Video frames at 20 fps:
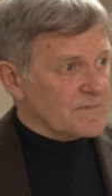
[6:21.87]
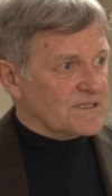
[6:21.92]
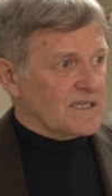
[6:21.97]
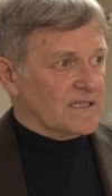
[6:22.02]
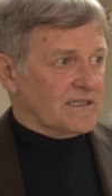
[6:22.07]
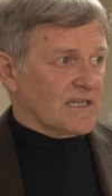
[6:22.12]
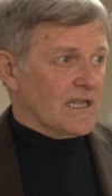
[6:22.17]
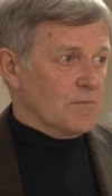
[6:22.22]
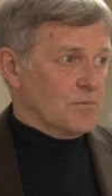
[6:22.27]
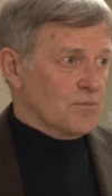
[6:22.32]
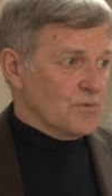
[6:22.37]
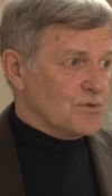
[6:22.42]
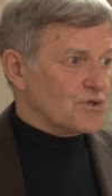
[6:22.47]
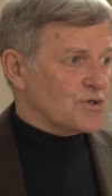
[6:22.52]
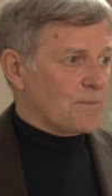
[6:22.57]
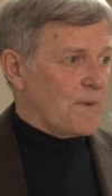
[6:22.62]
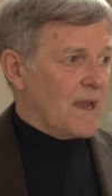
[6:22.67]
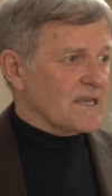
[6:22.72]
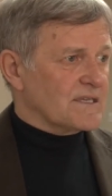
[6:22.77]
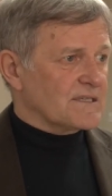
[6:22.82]
C'était le but,
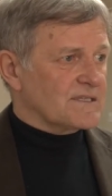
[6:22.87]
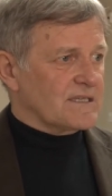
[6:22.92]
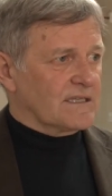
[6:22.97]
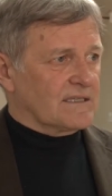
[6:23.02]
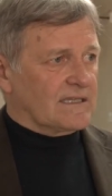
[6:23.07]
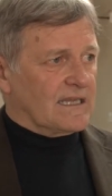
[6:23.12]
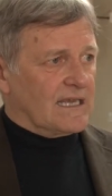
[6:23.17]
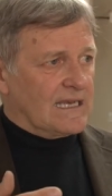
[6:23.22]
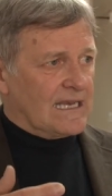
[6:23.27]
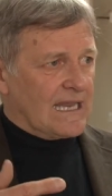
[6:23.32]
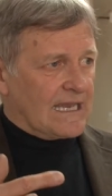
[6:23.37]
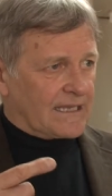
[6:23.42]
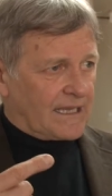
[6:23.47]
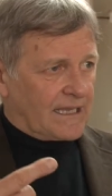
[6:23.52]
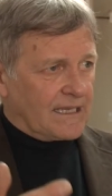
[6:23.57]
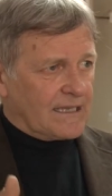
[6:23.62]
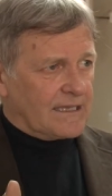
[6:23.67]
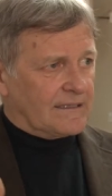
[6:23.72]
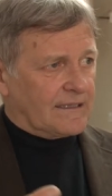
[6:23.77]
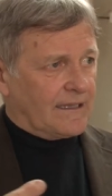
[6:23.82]
je pense. C'était la
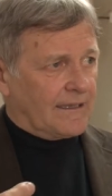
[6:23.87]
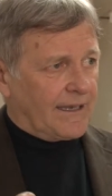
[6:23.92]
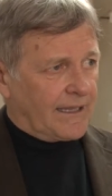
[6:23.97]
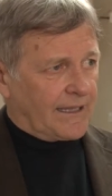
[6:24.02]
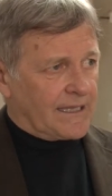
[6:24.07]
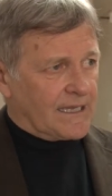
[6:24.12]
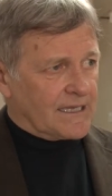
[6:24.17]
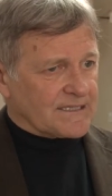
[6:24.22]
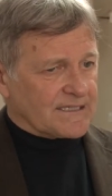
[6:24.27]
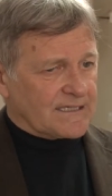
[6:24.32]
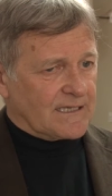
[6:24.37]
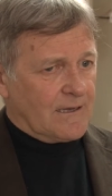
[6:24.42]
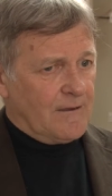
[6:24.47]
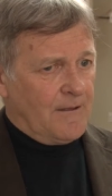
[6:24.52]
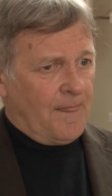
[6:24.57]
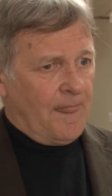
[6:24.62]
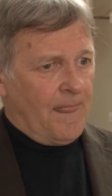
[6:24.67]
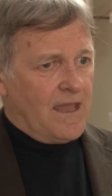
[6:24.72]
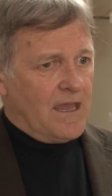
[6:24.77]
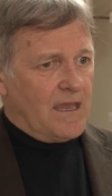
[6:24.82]
CRI qui était derrière
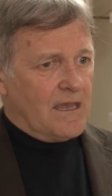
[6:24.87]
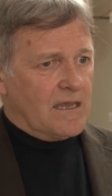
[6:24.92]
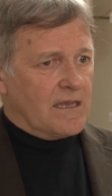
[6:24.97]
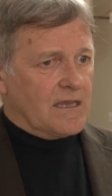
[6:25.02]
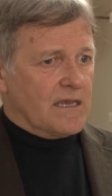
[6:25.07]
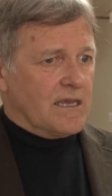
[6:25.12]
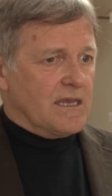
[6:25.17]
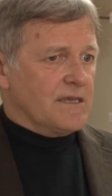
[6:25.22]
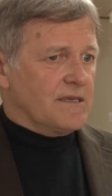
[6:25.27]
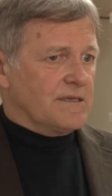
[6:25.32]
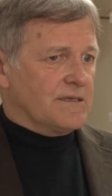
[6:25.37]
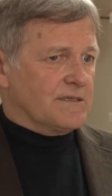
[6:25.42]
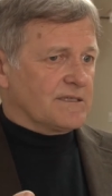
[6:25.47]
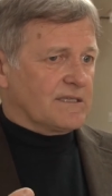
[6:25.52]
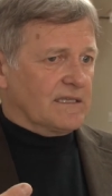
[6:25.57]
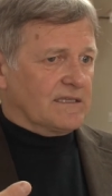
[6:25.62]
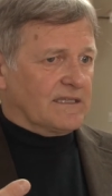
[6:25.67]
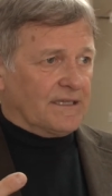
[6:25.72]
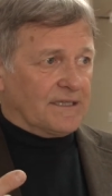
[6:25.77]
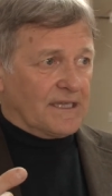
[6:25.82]
ça et
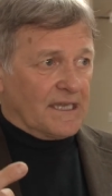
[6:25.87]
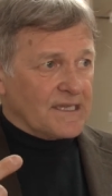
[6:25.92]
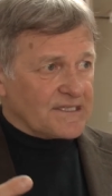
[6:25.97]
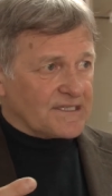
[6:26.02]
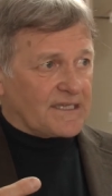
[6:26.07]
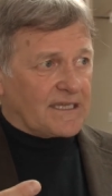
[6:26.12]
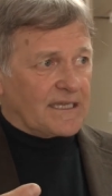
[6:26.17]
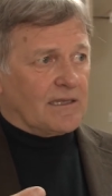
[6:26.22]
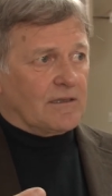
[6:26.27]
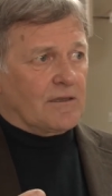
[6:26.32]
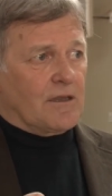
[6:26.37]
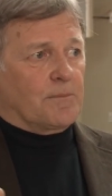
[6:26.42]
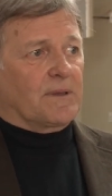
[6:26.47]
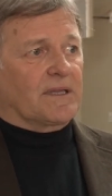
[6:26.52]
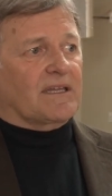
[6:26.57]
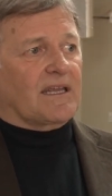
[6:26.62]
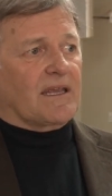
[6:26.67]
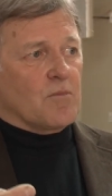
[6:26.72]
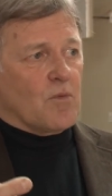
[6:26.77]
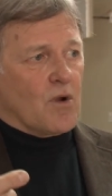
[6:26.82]
c'était d'inscrire le
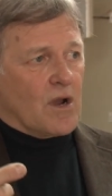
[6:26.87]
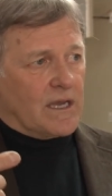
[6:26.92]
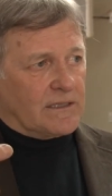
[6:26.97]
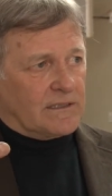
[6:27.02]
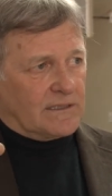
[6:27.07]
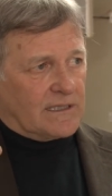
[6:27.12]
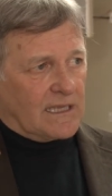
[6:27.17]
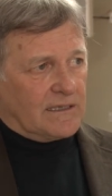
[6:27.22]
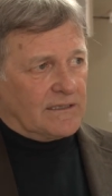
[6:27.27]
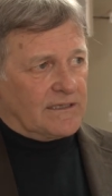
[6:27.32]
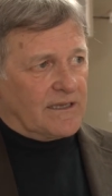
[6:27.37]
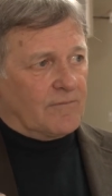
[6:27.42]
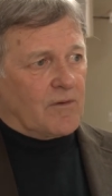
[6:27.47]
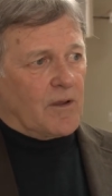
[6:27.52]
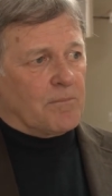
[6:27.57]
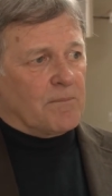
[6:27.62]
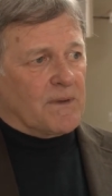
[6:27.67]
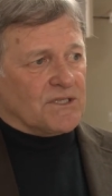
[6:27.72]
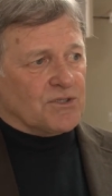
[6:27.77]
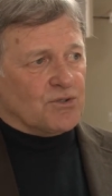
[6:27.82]
patrimoine dans le
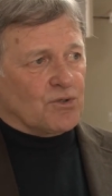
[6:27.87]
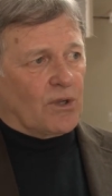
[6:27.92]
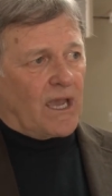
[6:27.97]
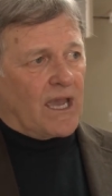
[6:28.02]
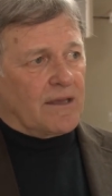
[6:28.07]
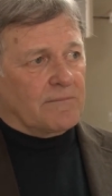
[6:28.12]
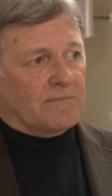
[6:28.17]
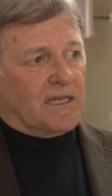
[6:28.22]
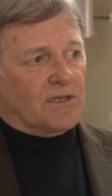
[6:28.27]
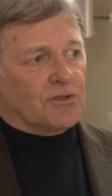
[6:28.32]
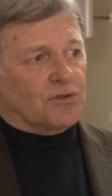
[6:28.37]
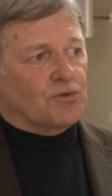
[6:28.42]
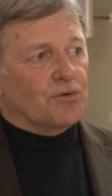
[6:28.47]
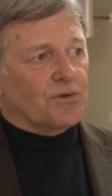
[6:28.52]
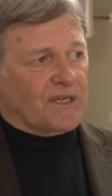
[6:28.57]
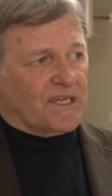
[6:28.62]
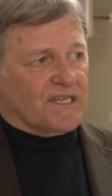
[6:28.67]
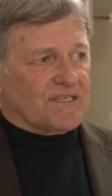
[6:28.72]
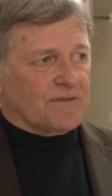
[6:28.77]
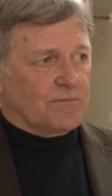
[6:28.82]
développement durable, dans le
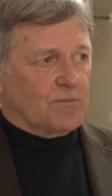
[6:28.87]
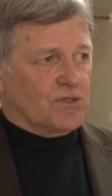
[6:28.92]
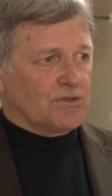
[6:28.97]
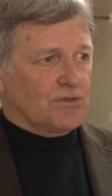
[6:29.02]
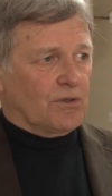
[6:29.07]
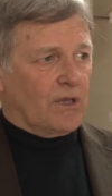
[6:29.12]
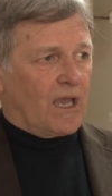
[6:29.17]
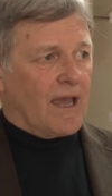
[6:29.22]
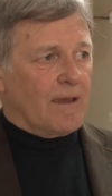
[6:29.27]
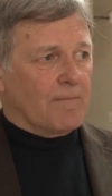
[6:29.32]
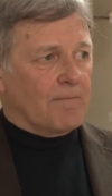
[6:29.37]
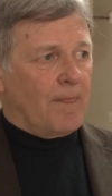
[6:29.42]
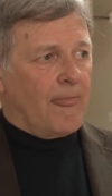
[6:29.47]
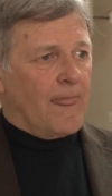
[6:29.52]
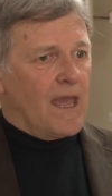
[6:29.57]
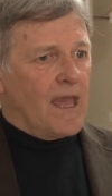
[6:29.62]
tourisme durable.